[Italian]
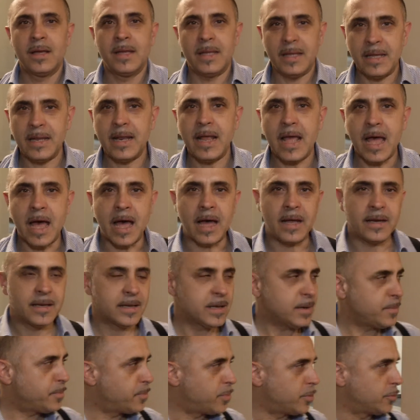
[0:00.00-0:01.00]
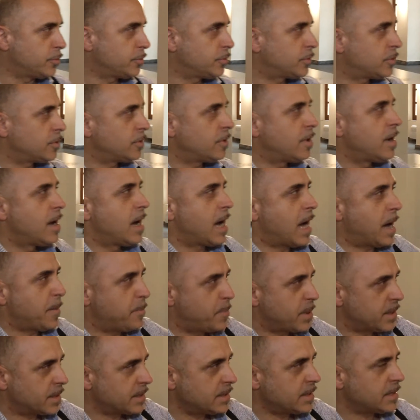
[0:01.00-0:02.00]
i reali appunto a
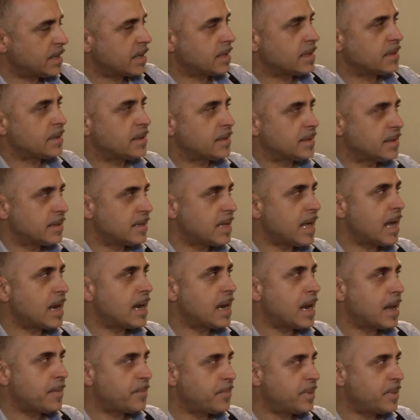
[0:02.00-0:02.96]
partire dalla